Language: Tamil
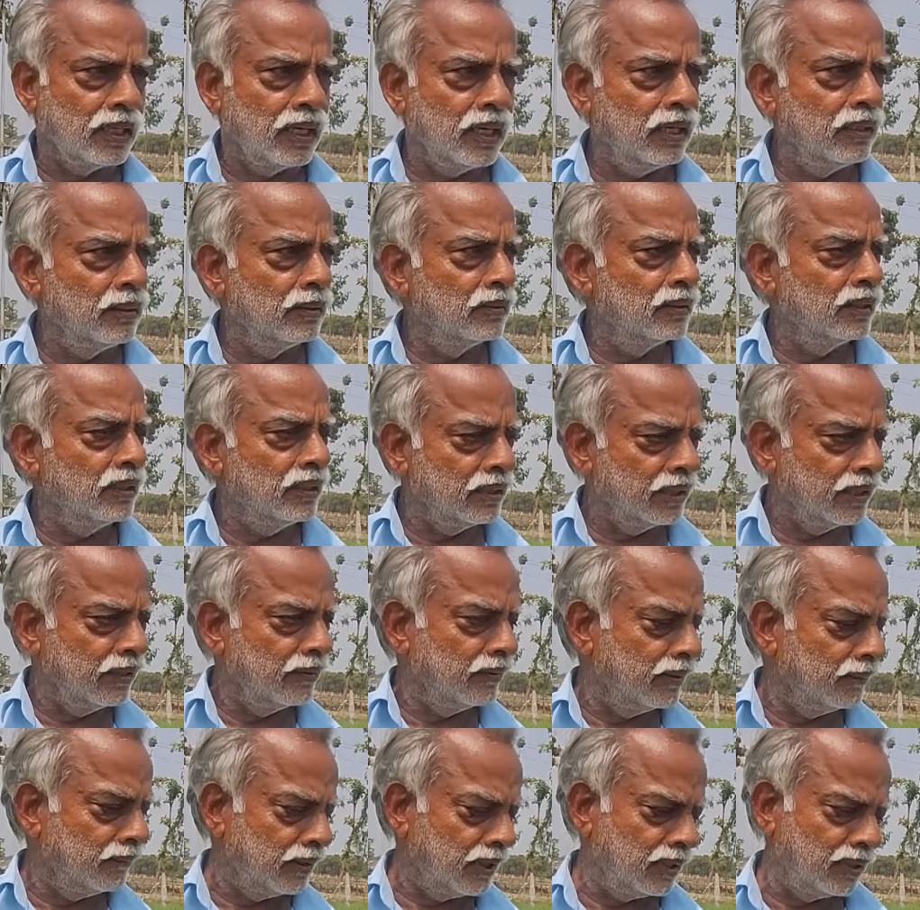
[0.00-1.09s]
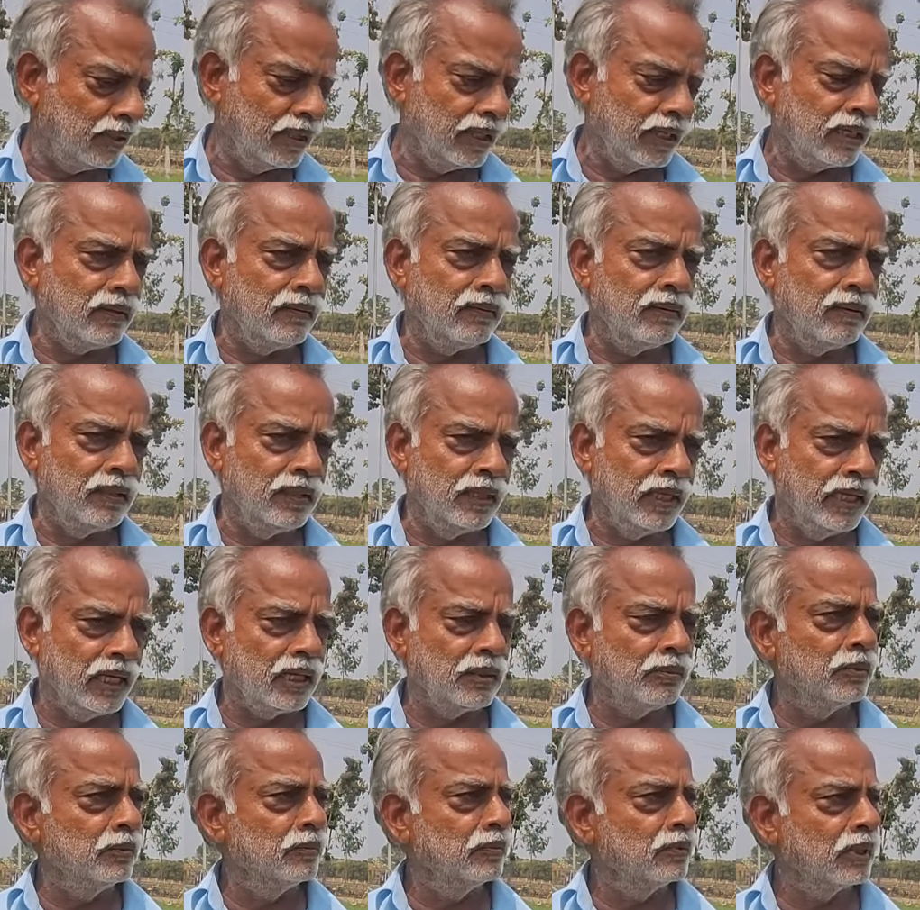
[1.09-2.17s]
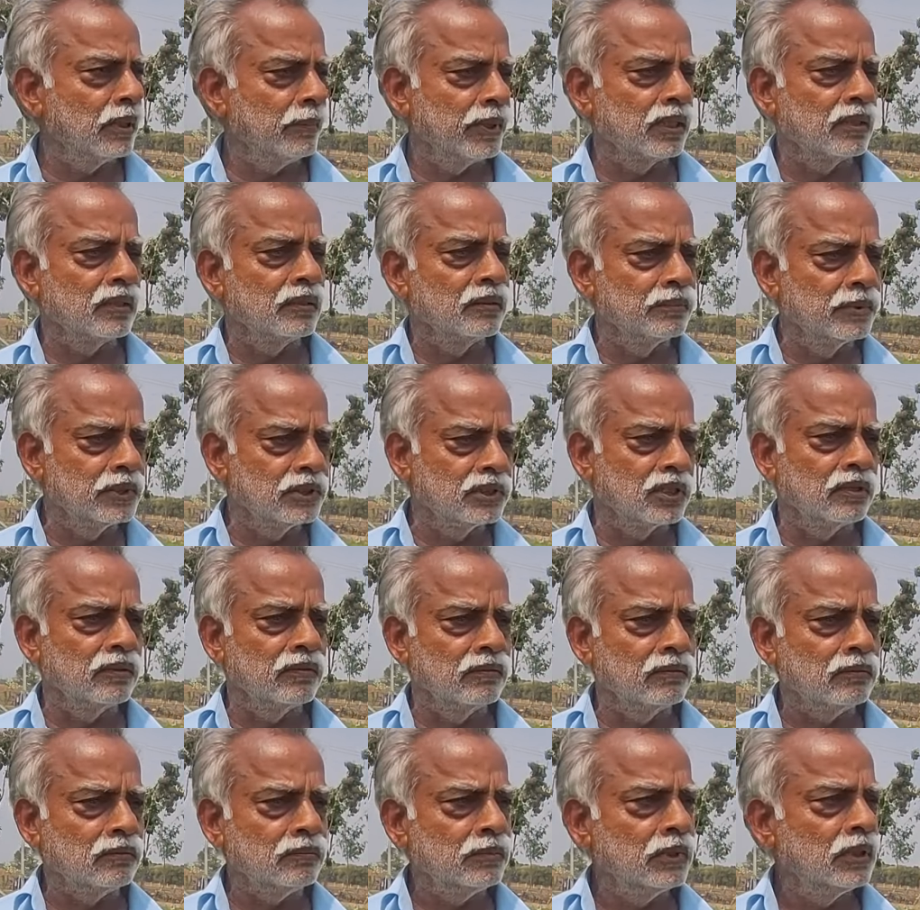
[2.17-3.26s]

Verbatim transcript: ஆளுன்னு நேர நேரமும் நமக்கு மிச்சம்